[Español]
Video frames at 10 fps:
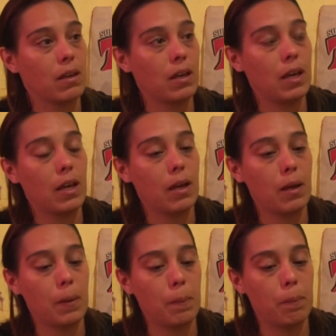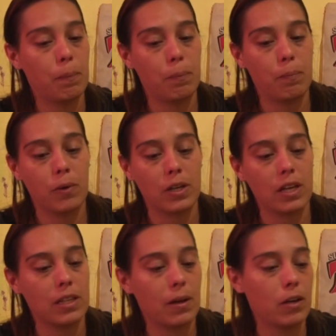eh, porque
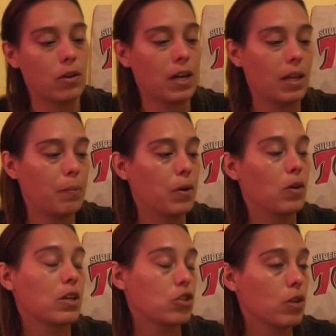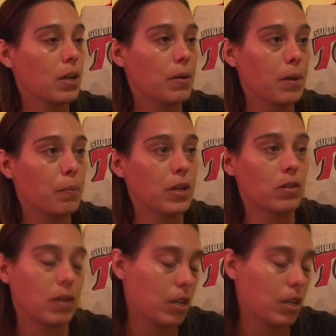estaba enojada por lo que yo le había puesto,